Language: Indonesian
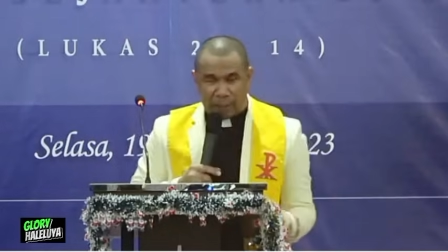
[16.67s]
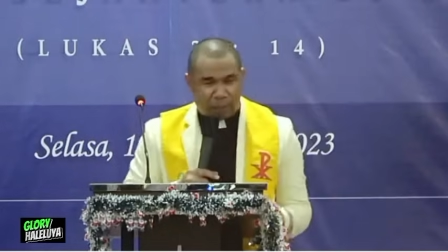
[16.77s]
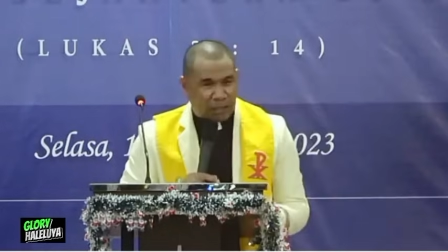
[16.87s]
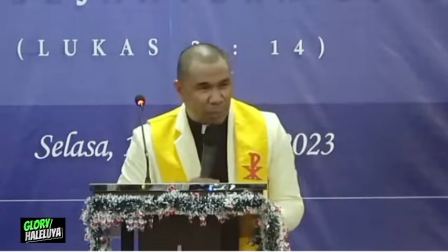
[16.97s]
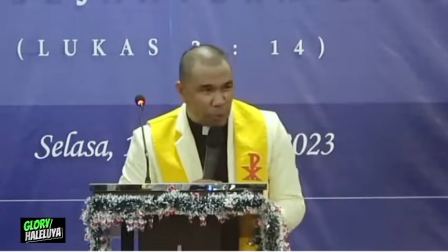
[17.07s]

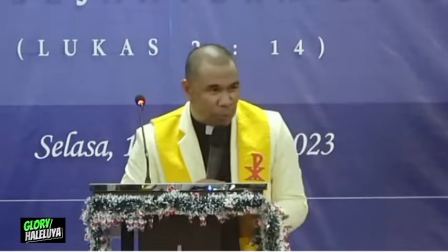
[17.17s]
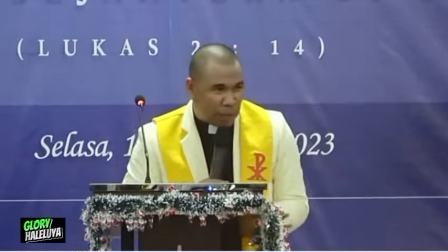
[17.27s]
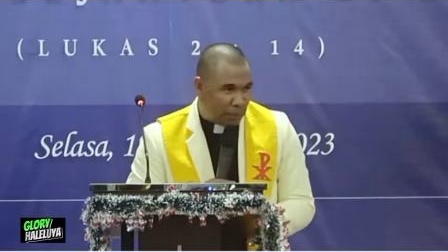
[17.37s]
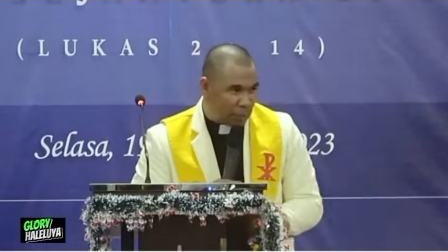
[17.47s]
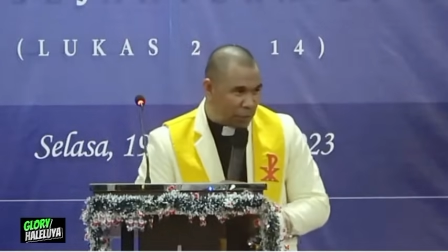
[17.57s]
Tapi saya
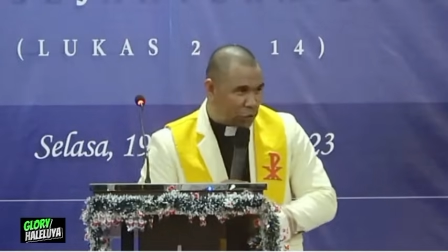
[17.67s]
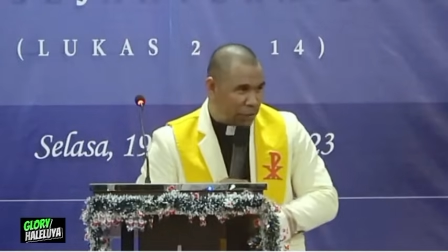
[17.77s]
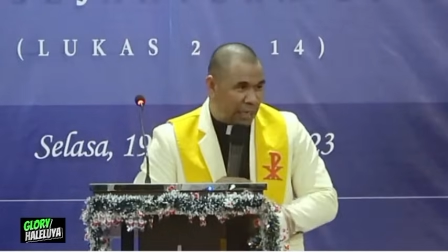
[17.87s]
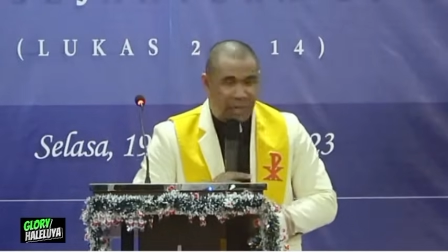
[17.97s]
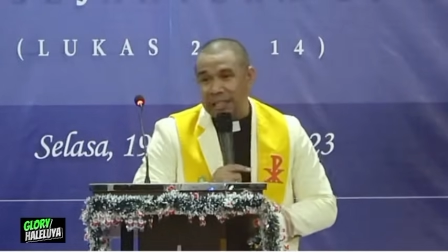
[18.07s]
mau bilang pada
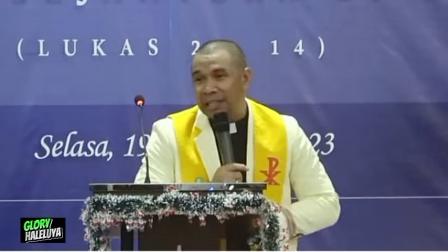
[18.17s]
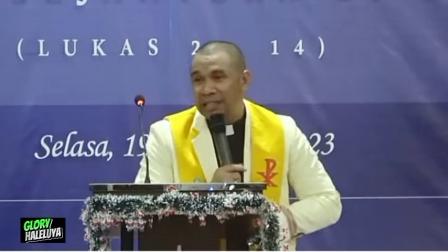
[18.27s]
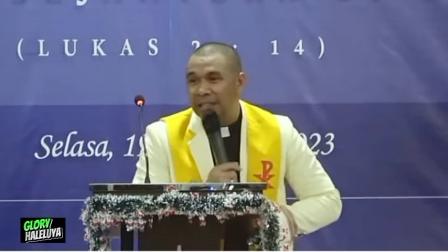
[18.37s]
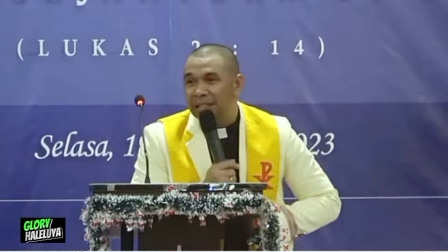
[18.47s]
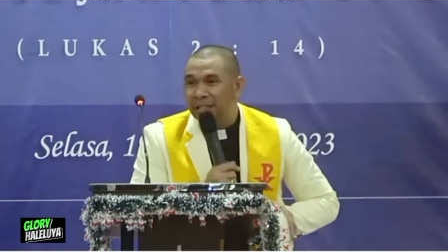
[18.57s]
saudara,
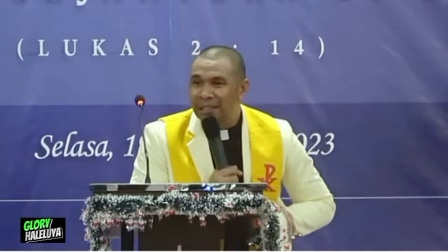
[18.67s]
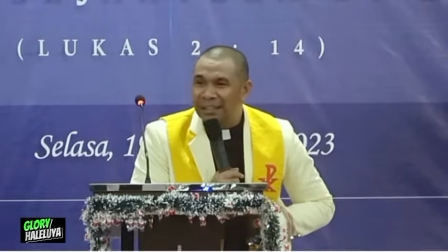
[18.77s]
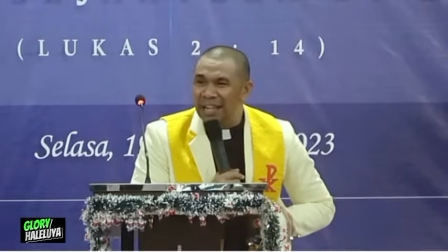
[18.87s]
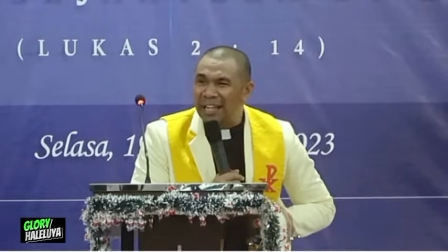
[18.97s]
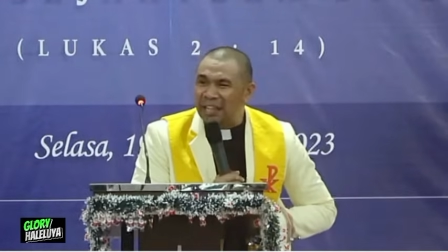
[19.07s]

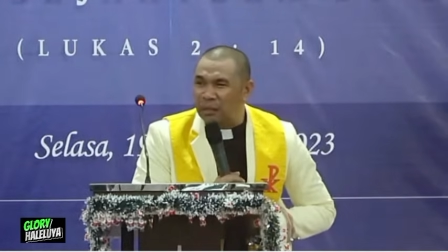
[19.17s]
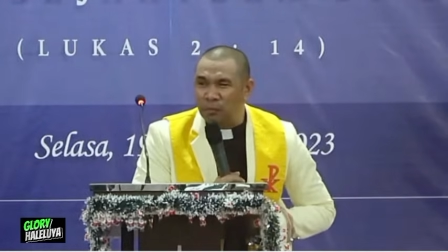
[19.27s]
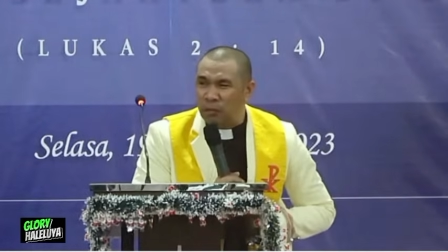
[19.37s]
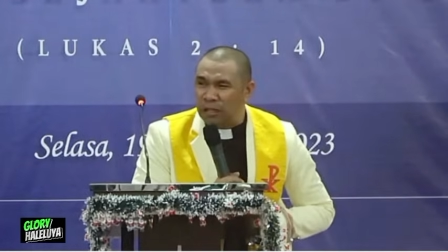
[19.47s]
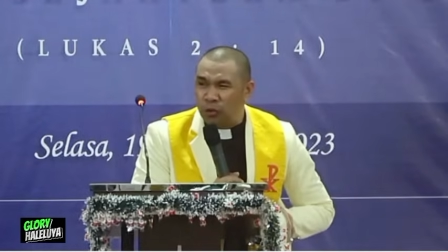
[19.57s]

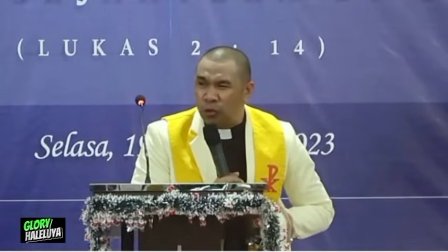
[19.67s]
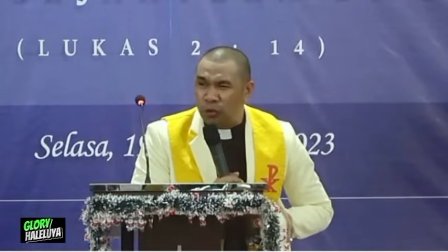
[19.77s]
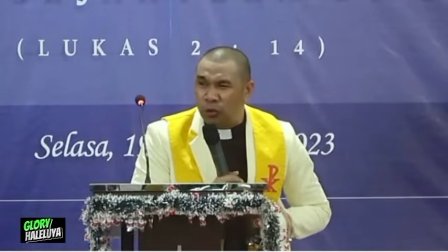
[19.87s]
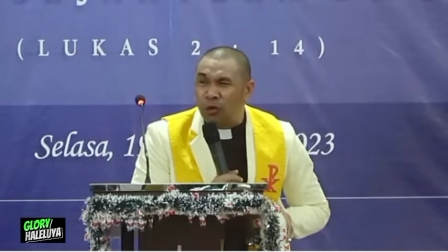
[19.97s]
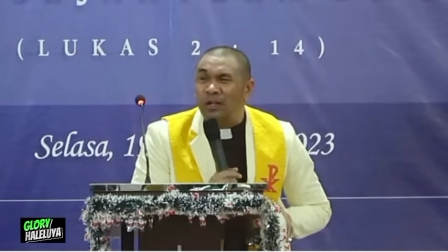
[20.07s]
Natal bukan
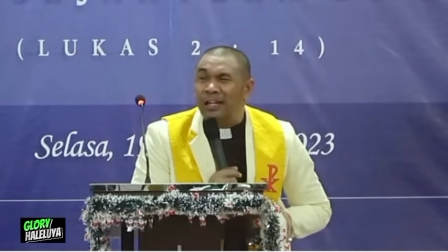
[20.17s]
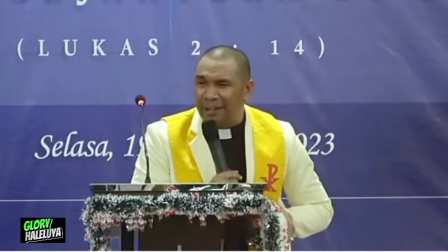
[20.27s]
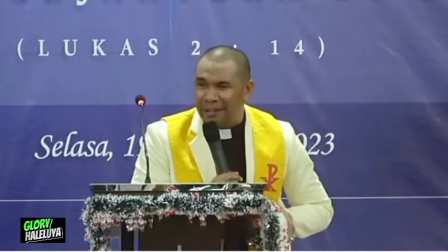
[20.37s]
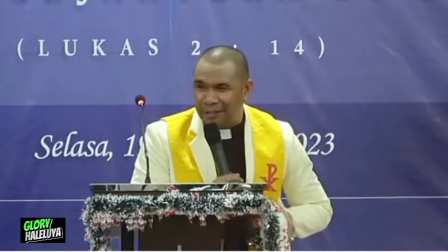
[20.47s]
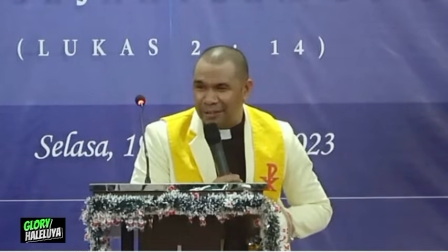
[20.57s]

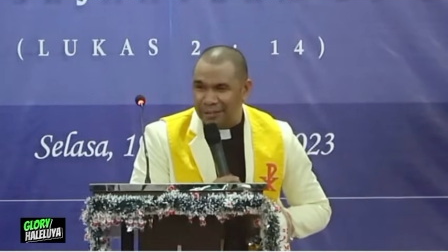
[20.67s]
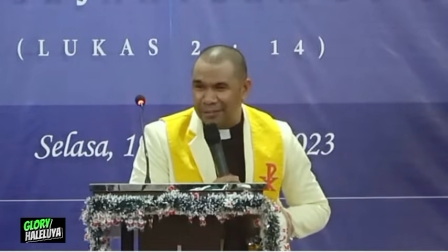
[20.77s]
tontonan.